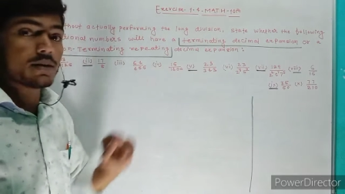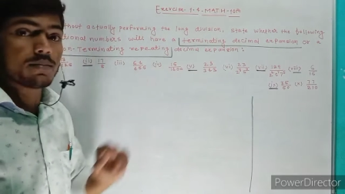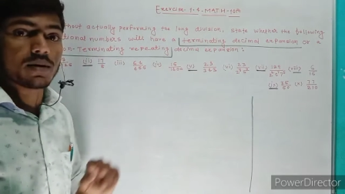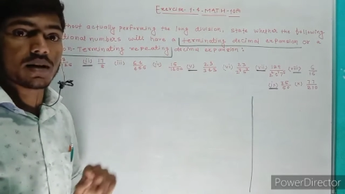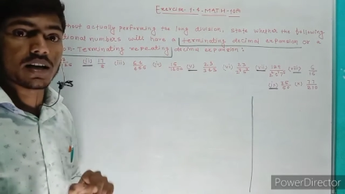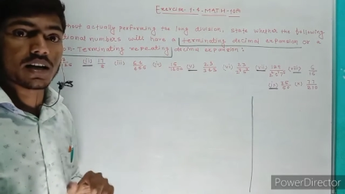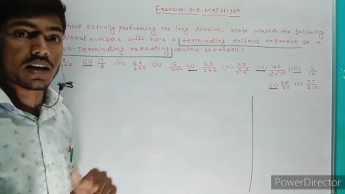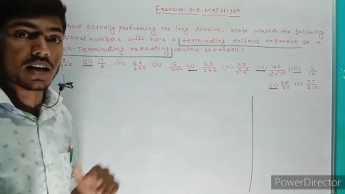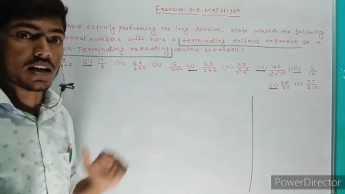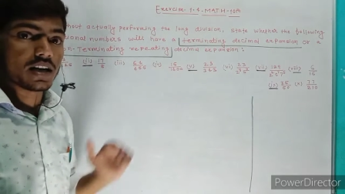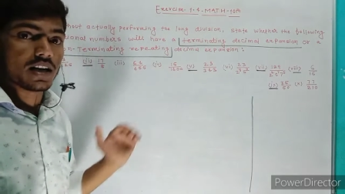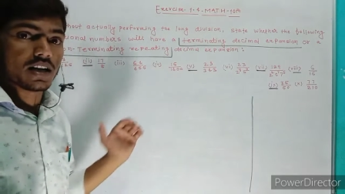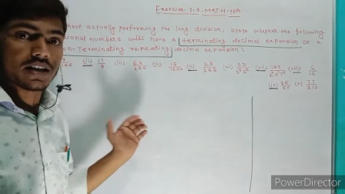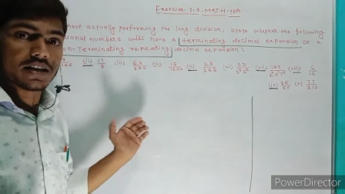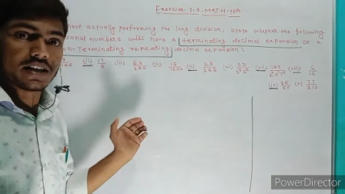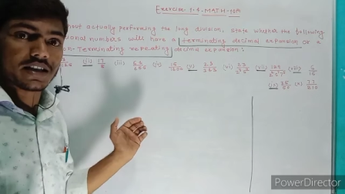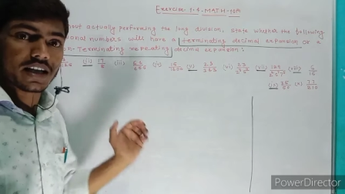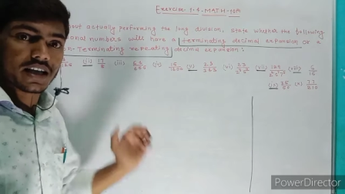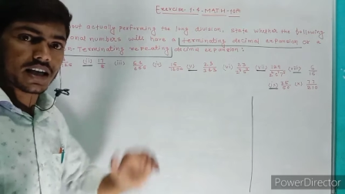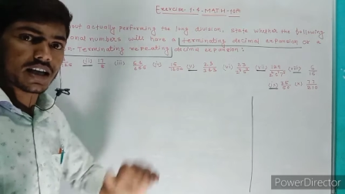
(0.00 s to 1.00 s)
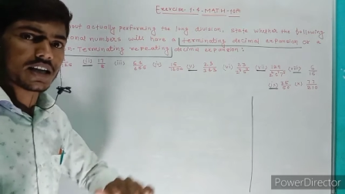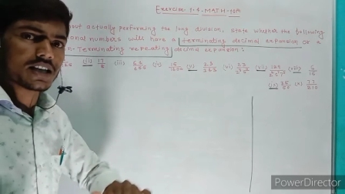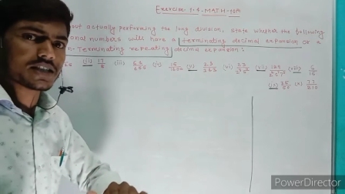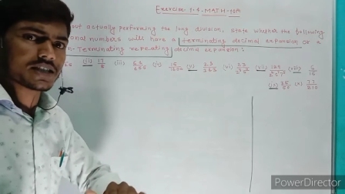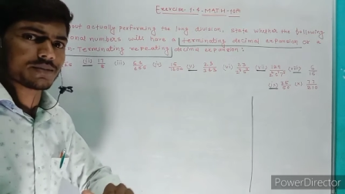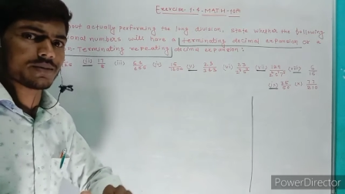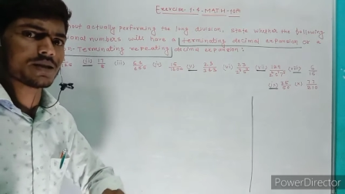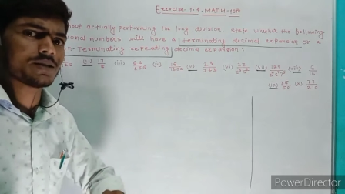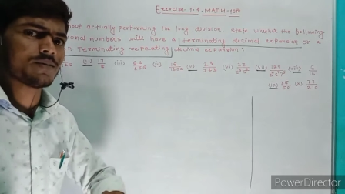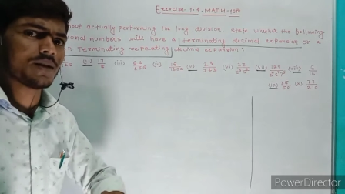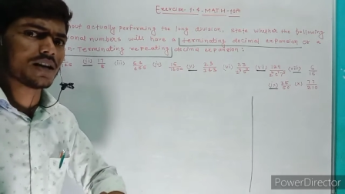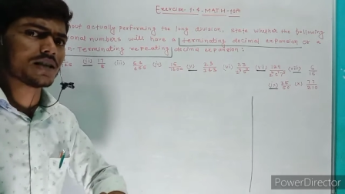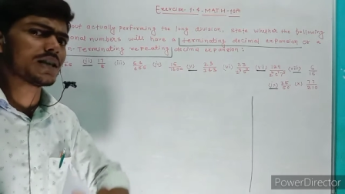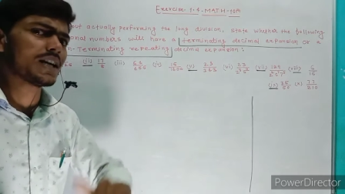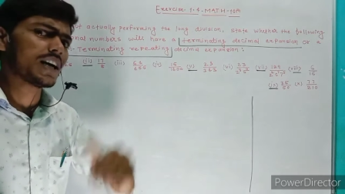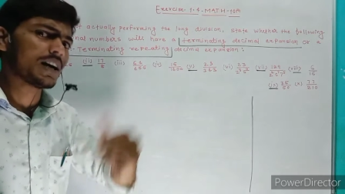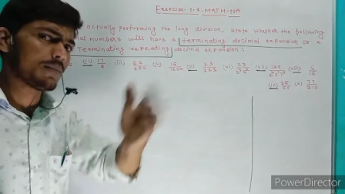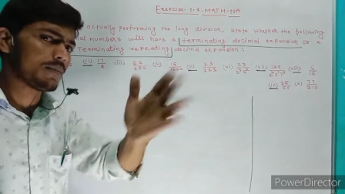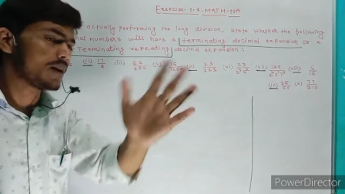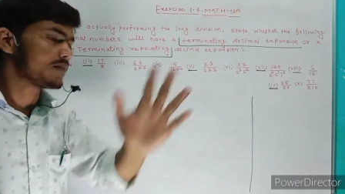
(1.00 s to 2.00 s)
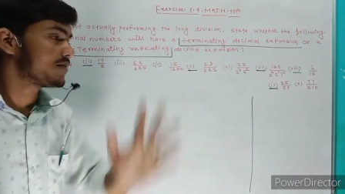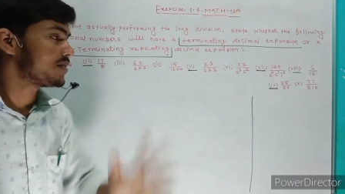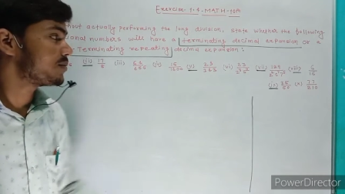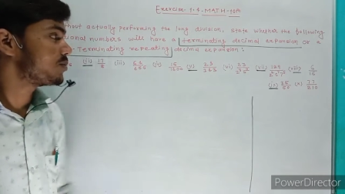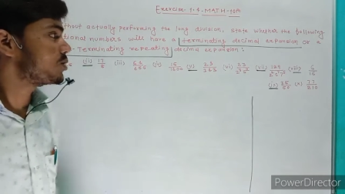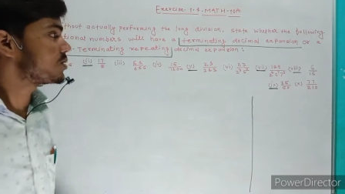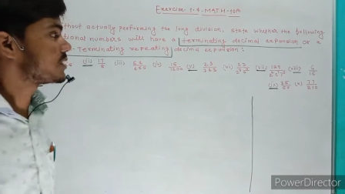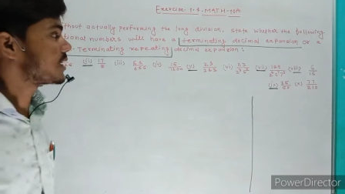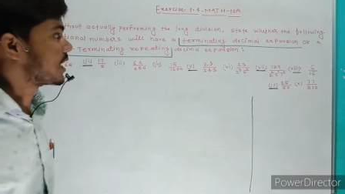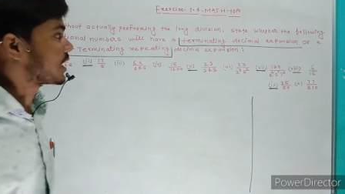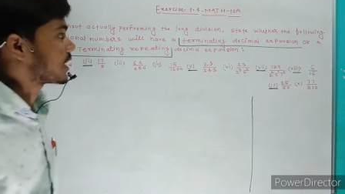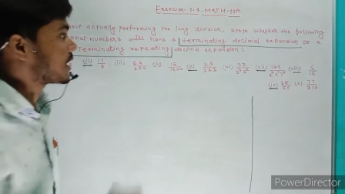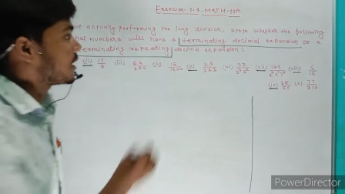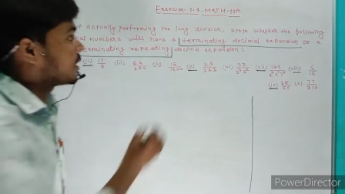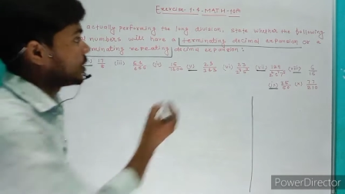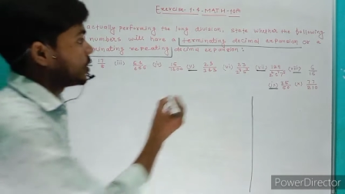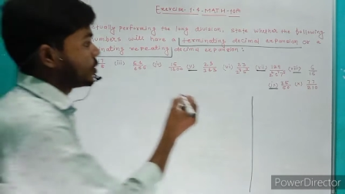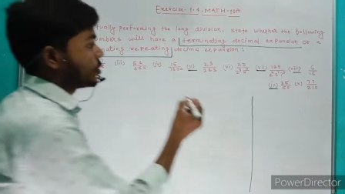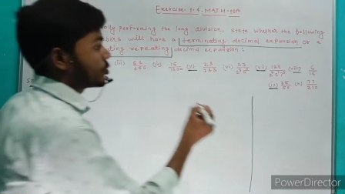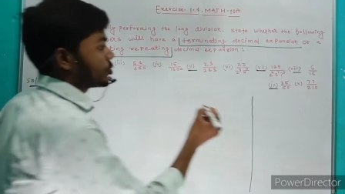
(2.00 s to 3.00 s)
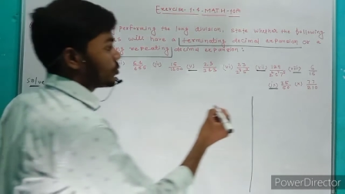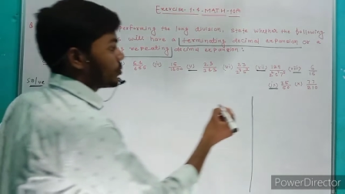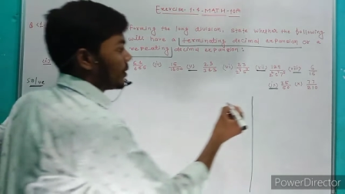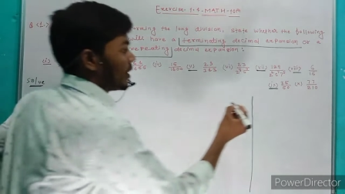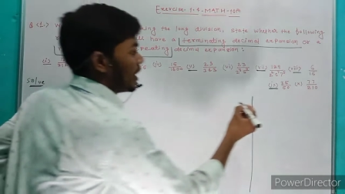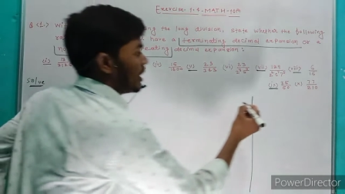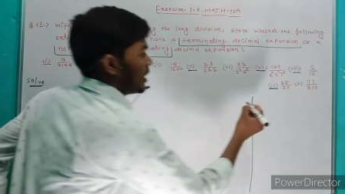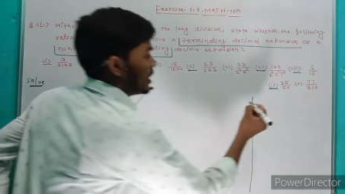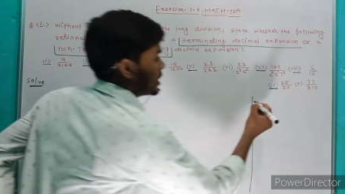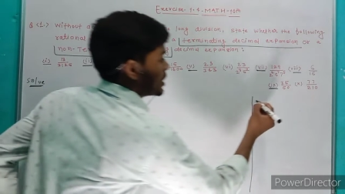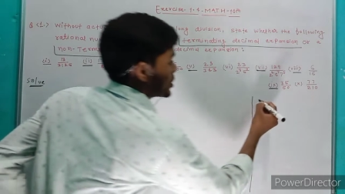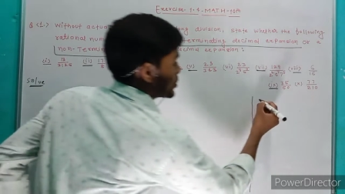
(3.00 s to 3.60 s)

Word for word: नहीं बनेगा देखेंगे समझ में आ जाएगा बाद में भूल जाएंगे तो पहले